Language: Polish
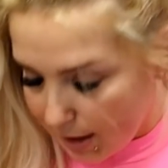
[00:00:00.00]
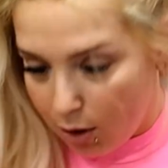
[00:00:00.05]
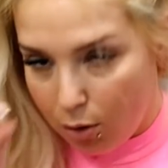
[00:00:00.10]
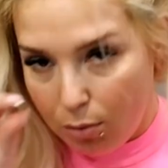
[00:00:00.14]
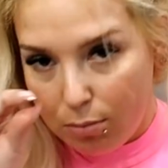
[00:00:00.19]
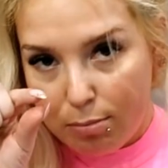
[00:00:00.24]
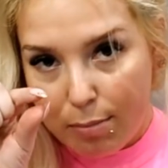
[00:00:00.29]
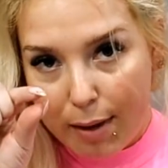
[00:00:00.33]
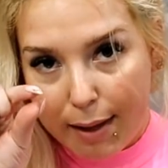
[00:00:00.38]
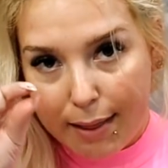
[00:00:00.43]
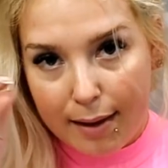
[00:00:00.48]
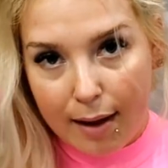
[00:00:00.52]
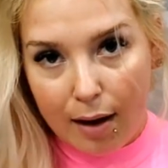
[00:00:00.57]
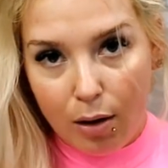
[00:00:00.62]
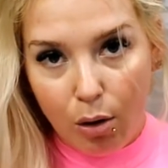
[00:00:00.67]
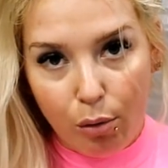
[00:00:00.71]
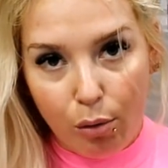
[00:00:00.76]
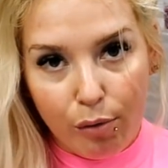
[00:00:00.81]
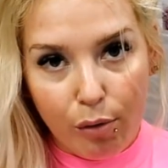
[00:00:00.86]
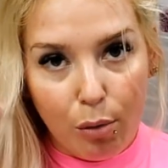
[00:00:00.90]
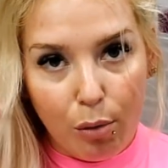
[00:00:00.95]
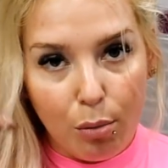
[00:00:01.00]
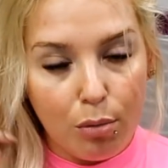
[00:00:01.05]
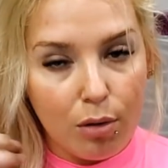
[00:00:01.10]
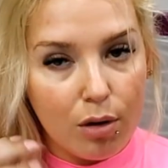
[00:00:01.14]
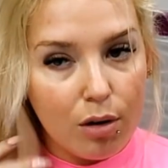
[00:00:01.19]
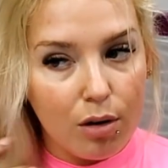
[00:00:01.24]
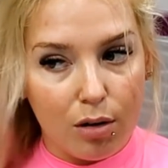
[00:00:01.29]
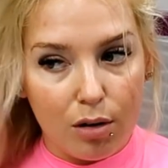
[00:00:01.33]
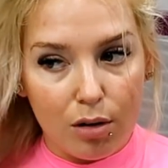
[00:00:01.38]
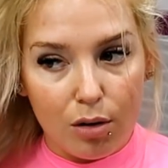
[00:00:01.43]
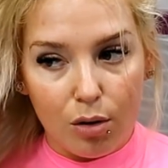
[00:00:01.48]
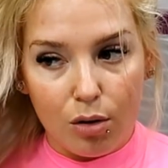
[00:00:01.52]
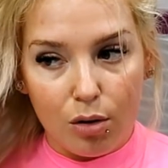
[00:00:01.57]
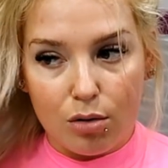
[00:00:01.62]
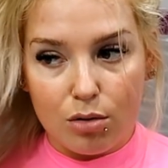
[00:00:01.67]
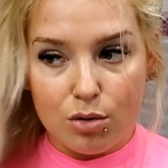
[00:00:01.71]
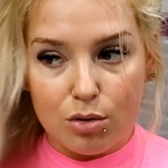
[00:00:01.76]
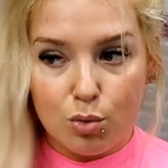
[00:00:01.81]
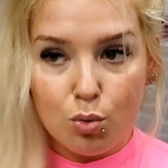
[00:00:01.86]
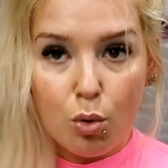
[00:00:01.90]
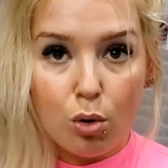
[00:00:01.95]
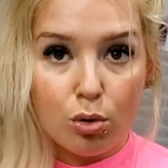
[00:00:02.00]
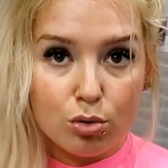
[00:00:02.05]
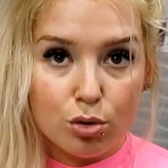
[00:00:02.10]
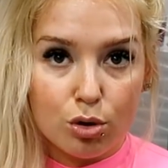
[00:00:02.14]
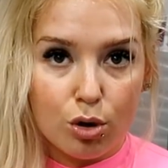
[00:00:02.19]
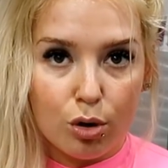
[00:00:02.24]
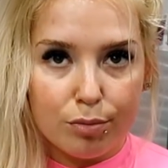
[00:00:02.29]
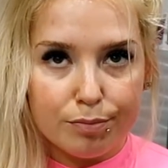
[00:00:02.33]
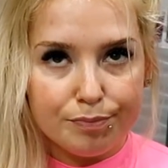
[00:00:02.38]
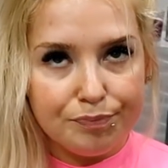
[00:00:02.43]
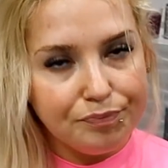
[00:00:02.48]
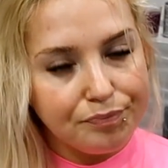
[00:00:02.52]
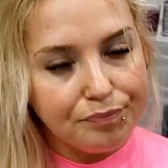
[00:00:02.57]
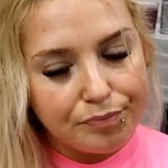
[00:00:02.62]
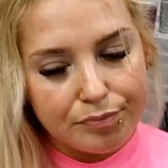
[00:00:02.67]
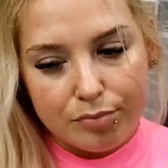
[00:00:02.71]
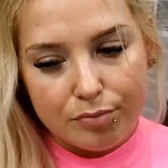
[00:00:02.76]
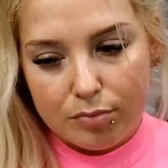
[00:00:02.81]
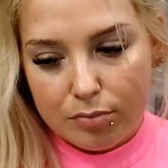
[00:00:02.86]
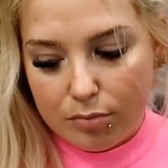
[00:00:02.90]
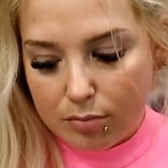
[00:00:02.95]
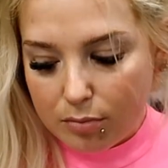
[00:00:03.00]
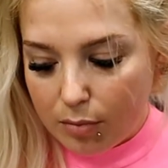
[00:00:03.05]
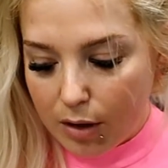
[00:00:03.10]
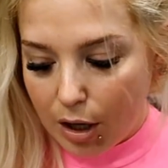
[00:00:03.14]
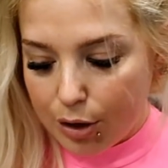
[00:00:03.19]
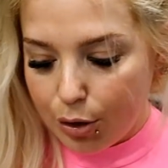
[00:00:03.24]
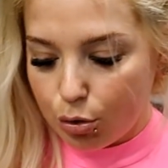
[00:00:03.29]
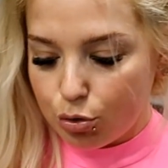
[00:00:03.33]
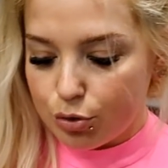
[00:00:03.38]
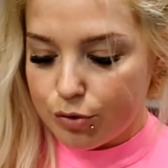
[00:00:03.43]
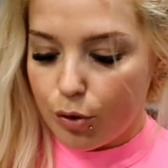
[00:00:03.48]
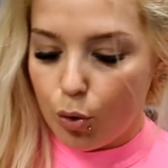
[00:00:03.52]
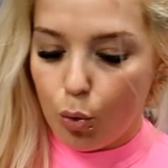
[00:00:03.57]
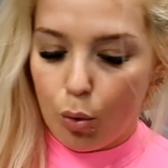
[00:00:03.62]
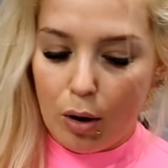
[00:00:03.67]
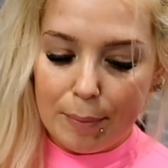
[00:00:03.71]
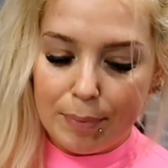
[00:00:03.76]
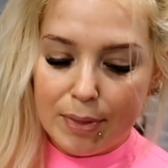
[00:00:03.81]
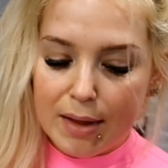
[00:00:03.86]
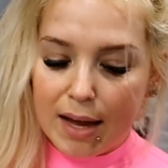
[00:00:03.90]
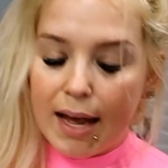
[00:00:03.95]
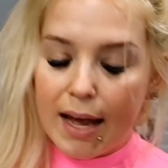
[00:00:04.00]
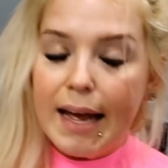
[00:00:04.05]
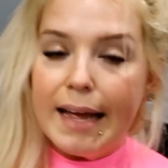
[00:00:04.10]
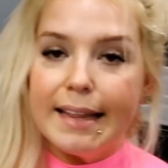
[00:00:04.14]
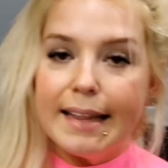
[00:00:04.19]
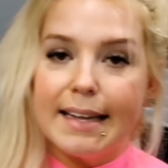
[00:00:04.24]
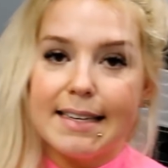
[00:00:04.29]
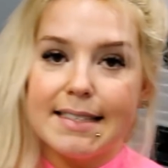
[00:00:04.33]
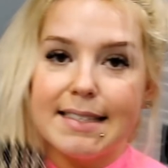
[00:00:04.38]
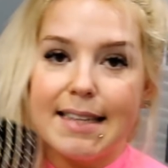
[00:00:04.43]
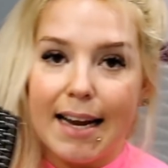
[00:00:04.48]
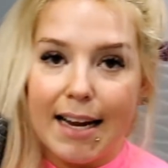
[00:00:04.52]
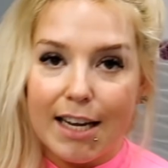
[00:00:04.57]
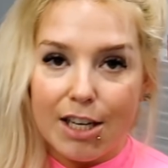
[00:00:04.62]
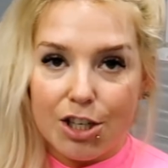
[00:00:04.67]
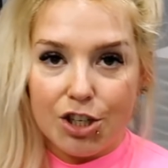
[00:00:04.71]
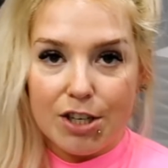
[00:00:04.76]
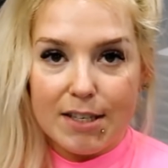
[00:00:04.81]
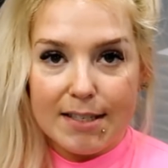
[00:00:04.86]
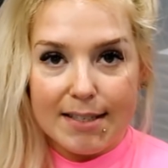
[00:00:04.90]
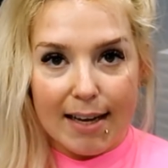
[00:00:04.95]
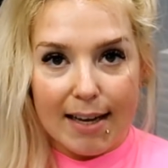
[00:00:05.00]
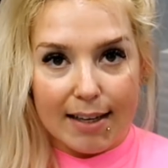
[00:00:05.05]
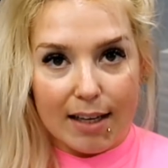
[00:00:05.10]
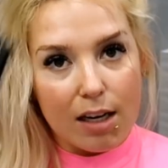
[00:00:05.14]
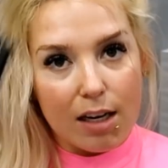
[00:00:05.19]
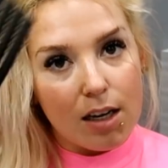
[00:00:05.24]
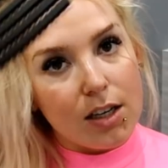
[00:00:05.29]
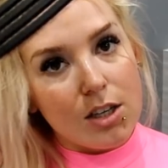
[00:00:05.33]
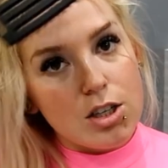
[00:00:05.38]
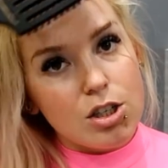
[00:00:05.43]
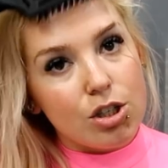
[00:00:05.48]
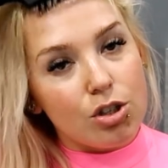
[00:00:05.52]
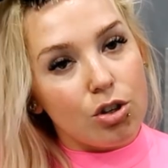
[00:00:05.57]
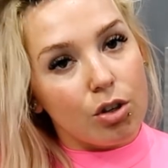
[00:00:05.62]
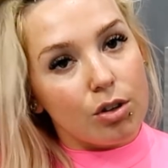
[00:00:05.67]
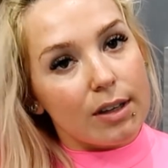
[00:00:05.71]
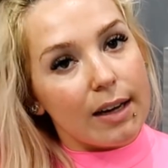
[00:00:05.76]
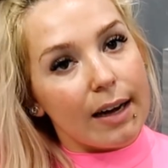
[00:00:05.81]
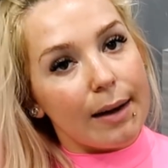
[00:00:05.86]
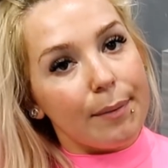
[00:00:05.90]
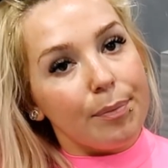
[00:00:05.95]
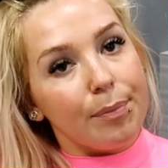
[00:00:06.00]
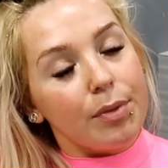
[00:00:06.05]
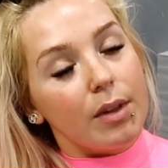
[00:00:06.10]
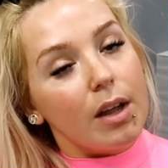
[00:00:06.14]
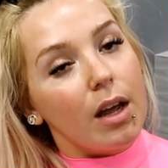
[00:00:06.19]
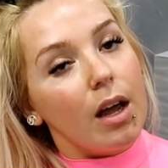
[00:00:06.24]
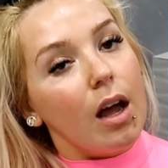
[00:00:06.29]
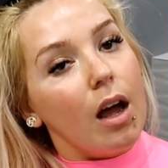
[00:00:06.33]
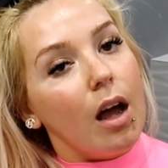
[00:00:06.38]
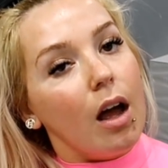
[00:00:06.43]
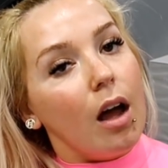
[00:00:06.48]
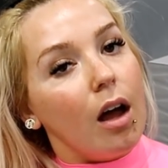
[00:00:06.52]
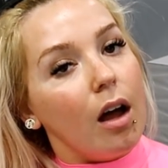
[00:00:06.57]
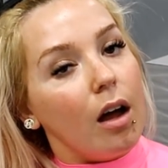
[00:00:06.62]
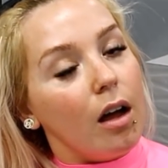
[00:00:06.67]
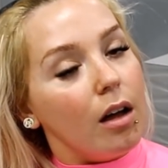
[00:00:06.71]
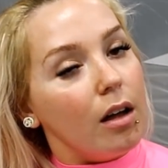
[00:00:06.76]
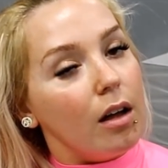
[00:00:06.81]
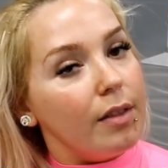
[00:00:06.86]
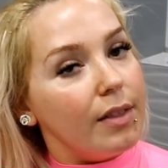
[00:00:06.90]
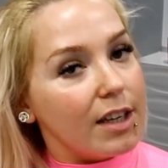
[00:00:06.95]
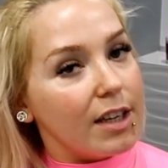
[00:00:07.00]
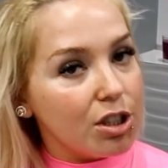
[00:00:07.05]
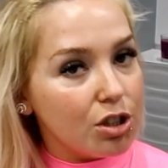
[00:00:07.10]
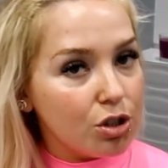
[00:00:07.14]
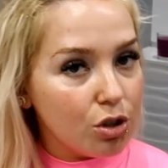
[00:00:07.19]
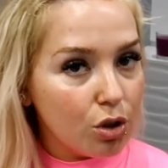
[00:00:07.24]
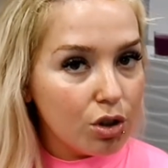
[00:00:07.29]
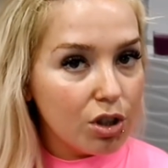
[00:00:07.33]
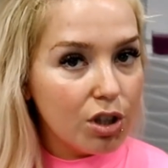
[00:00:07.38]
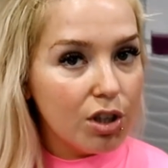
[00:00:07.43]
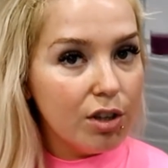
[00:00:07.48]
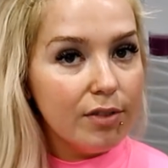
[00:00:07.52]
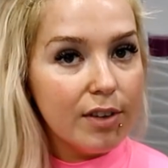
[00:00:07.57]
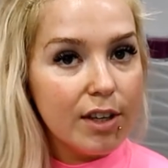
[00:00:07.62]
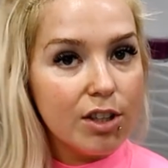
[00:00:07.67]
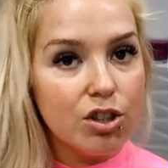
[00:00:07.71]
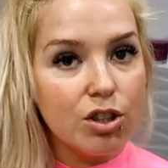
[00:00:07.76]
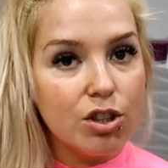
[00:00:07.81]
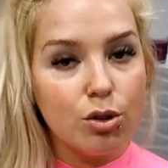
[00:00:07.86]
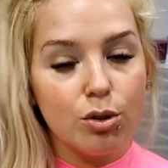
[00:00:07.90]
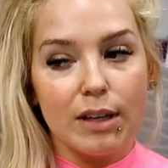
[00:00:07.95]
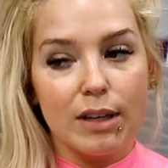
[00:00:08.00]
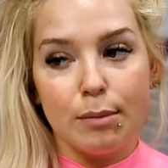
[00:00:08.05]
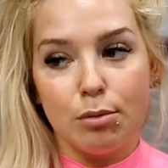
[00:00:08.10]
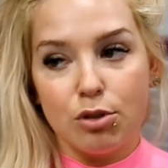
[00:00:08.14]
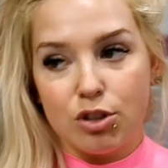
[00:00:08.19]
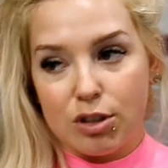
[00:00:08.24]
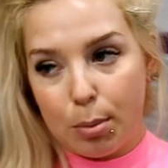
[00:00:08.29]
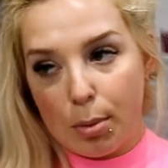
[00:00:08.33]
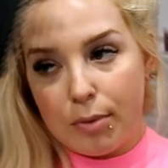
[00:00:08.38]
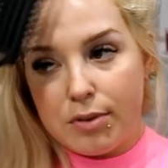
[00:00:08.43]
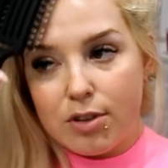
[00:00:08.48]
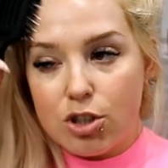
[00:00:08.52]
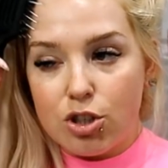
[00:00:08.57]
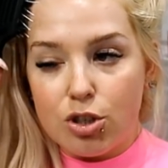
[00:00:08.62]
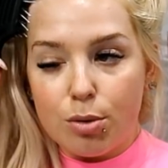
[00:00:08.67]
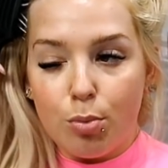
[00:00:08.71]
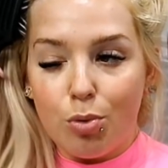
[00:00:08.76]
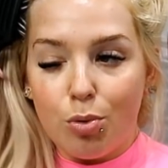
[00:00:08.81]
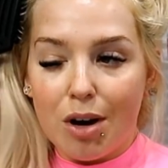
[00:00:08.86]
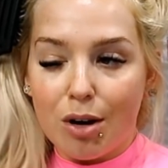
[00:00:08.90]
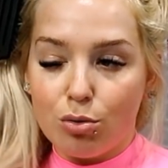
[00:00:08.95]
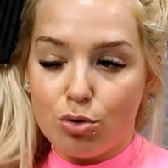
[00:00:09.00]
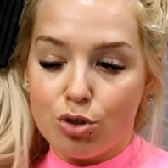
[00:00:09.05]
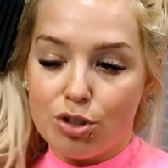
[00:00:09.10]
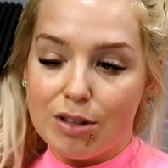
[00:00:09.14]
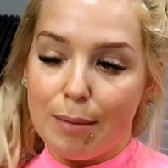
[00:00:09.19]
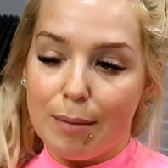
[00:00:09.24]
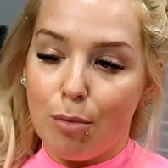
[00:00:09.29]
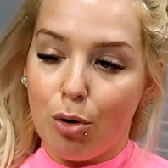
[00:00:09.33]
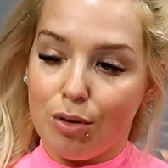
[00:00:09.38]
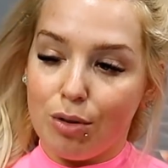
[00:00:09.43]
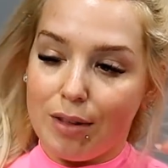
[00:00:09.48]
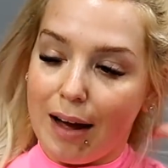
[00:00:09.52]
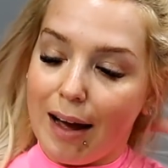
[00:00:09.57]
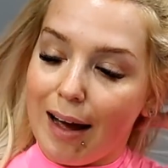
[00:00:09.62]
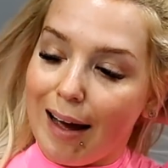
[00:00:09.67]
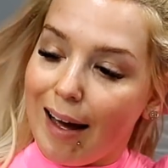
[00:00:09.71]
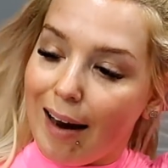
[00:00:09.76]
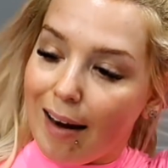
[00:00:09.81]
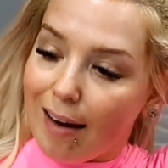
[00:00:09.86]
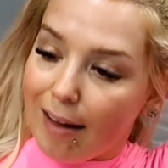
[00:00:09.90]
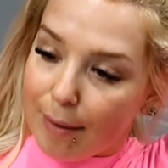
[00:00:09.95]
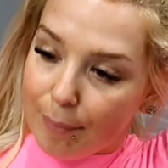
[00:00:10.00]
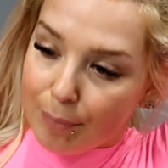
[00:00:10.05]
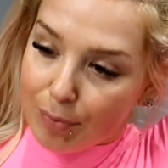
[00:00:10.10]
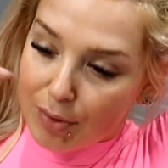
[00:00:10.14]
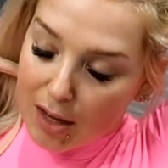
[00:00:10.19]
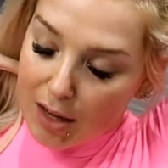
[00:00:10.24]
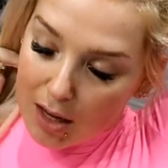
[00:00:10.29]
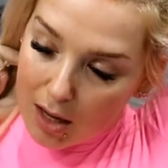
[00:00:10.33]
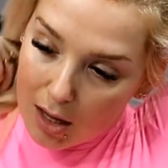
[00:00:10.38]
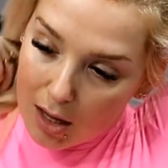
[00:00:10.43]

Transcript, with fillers: taką metalową e, złączką. To już w ogóle. Teraz dalej, czesanie i szczotka. E, na szczotki, wiecie, to tak można powiedzieć, że była różna moda, ale